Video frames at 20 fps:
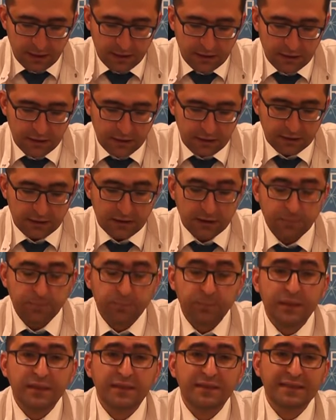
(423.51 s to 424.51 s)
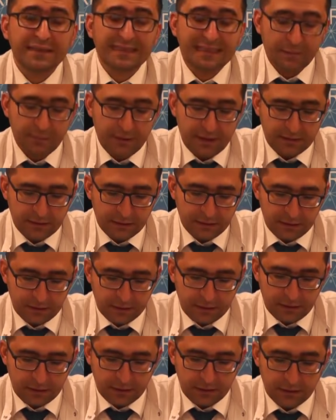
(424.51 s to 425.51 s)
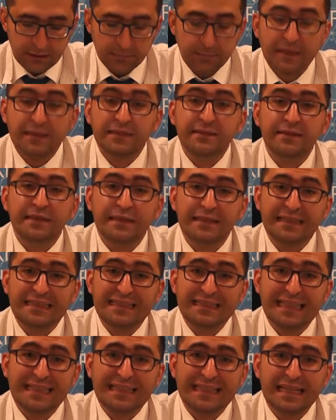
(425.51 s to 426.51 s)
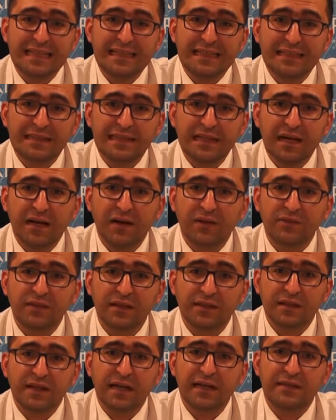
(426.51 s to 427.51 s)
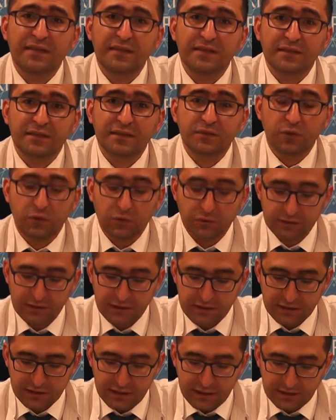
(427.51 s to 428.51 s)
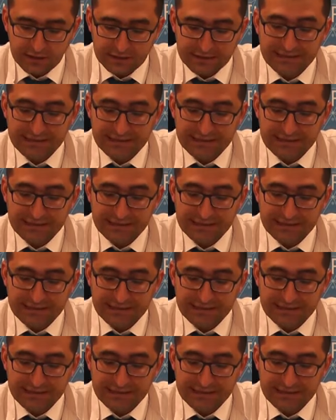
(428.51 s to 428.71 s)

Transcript: E, tip 1 diyabet e, belirtileri genellikle haftalar, aylar içinde ortaya çıkar,